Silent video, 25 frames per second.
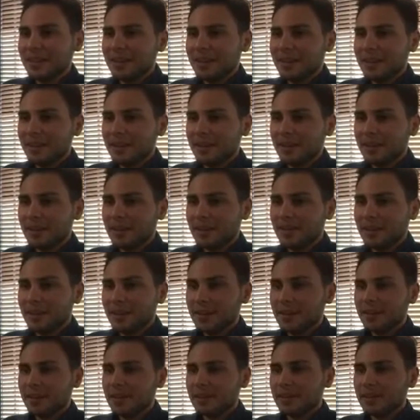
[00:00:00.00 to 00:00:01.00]
E,
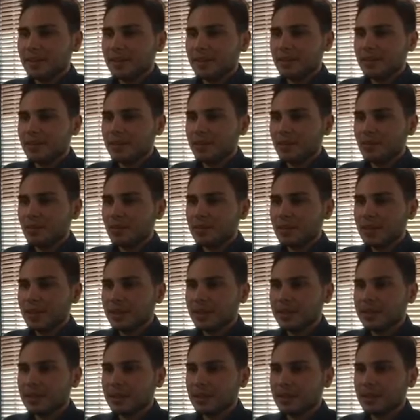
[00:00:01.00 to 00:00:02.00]
ve e, yeni
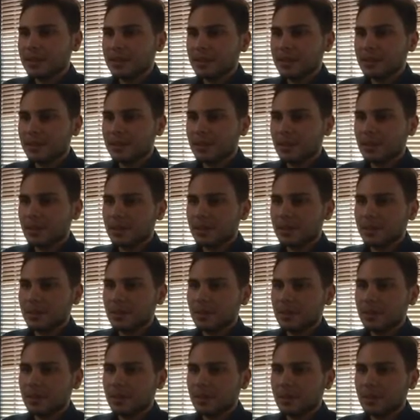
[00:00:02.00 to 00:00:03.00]
özellikler getirmeyi
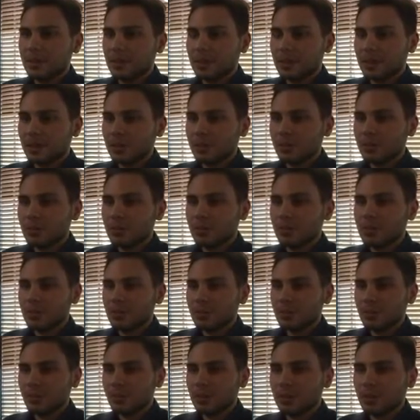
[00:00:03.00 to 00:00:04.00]
e,
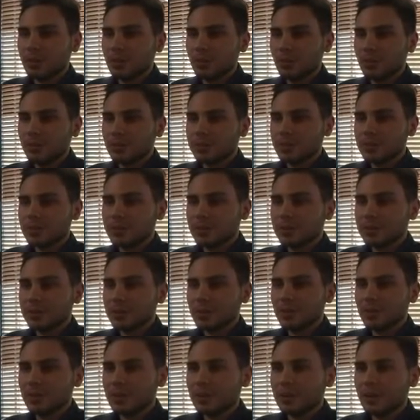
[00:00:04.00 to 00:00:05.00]
planlıyoruz e, oyun tasarım
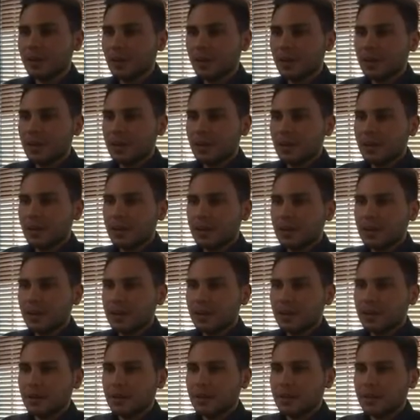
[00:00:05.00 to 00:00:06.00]
tarafında. E,
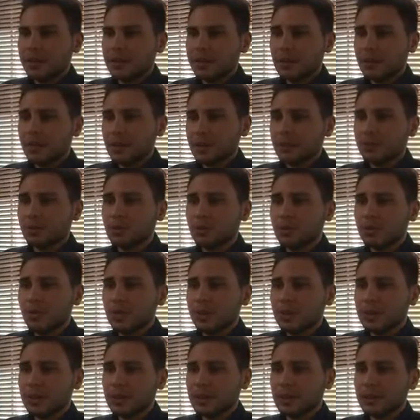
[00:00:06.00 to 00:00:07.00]
yakın zaman
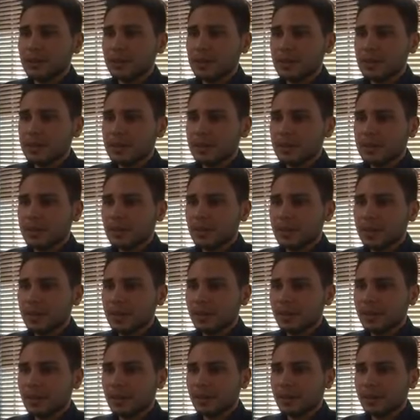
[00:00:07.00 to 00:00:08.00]
turnuvaları aktif edeceğiz ve
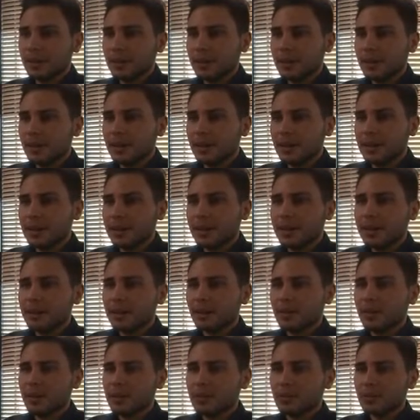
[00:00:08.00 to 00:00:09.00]
e,
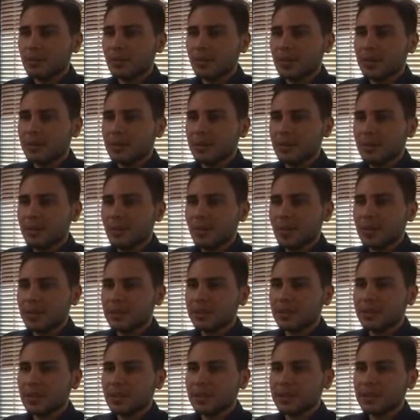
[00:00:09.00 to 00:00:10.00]
ilerleyen versiyonlarda da
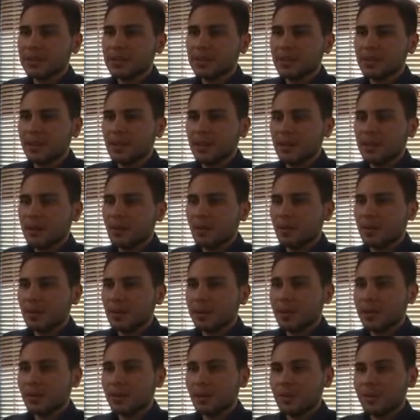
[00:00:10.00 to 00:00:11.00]
multiplayer
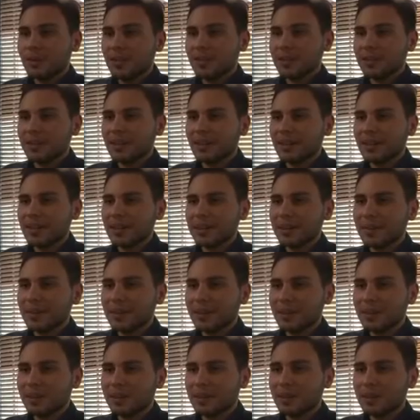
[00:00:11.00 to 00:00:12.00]
olarak oyuna dahil edip
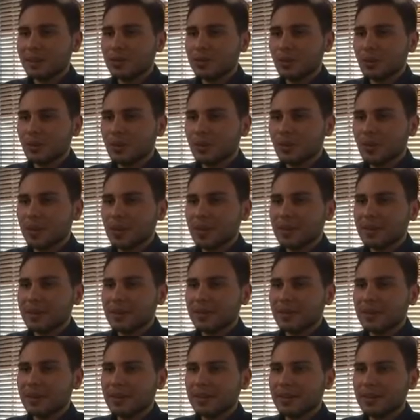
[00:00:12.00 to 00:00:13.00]
e, çoklu
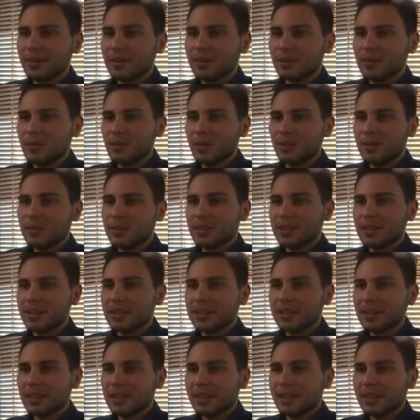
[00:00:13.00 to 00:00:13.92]
olarak e, tüm oyuncuların